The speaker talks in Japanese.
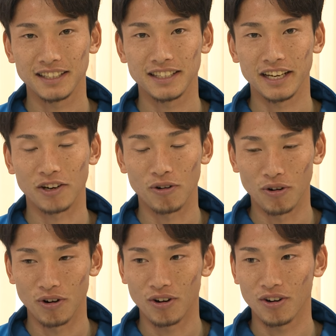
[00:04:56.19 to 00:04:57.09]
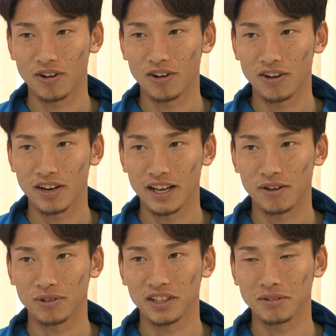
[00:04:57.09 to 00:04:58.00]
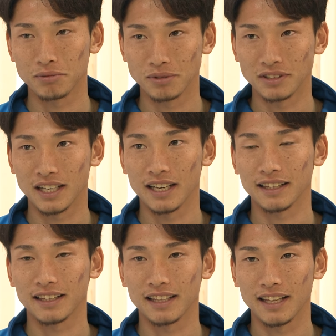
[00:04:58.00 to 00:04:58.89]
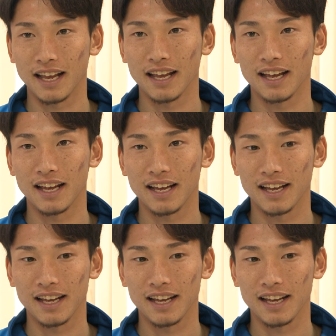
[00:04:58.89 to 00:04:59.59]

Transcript: 結構へこんだ部分があって。